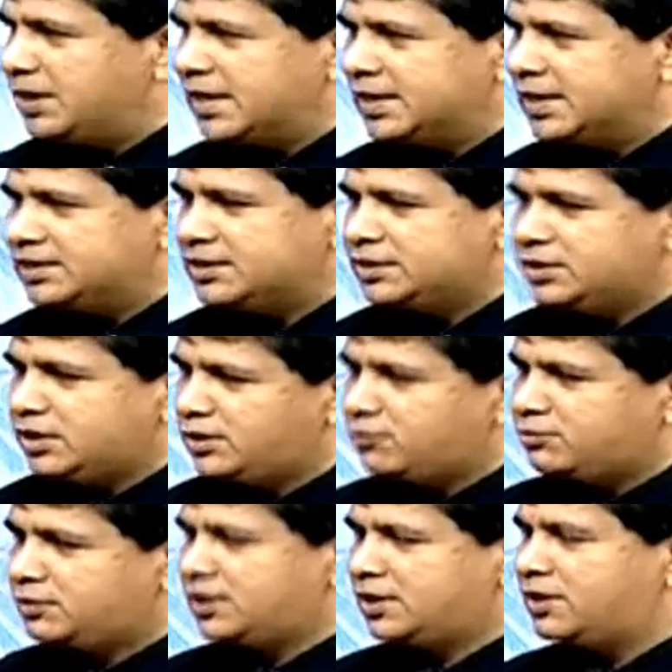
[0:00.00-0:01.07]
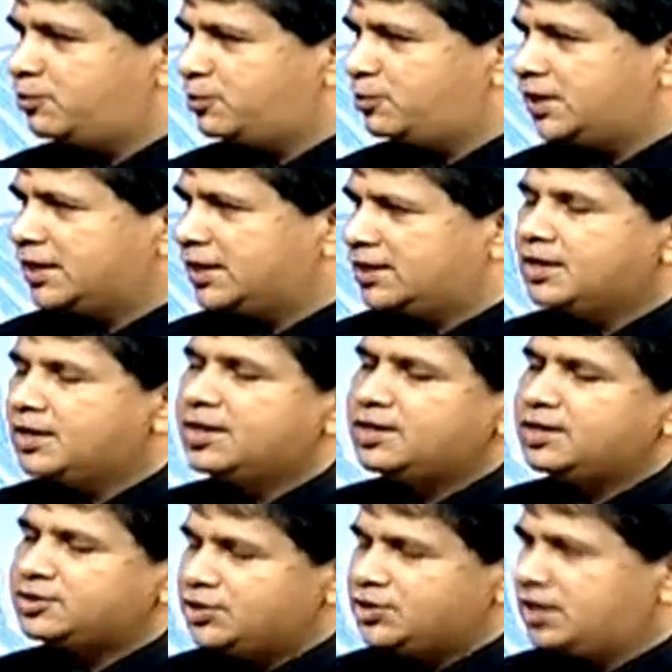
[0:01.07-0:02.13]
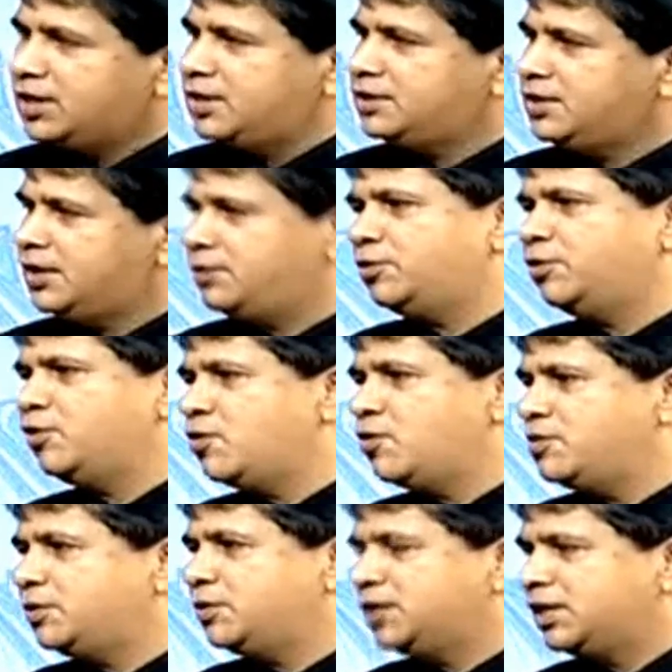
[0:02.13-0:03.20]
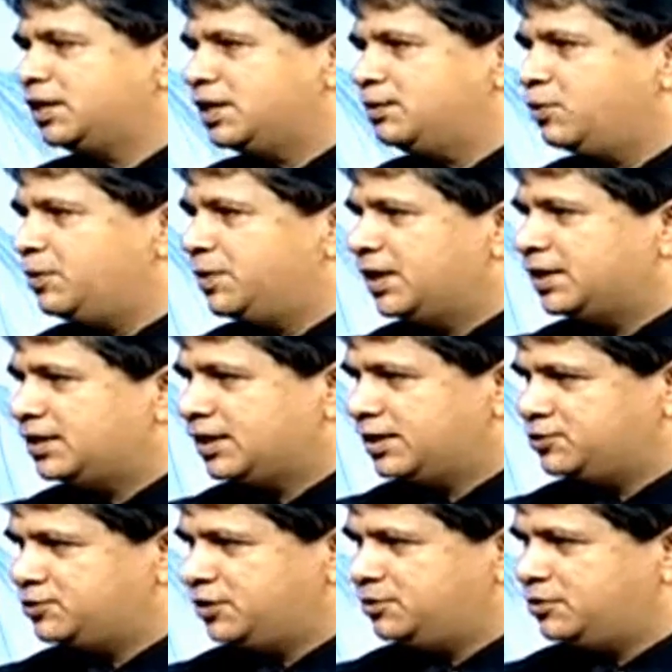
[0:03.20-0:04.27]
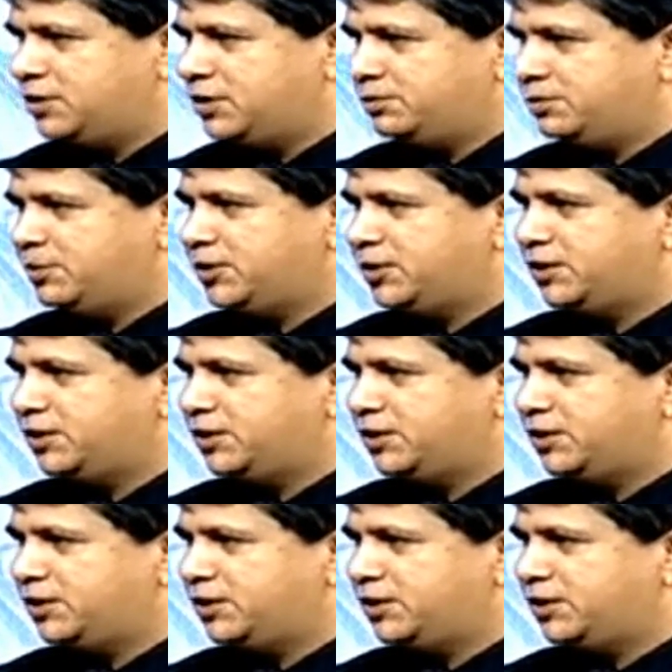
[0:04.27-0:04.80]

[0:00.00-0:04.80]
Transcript: কি ভূমিকা আছে শিক্ষকদের কি ভূমিকা শিক্ষার্থী এবং অভিভাবকদের কি ভূমিকা থাকা উচিত বলে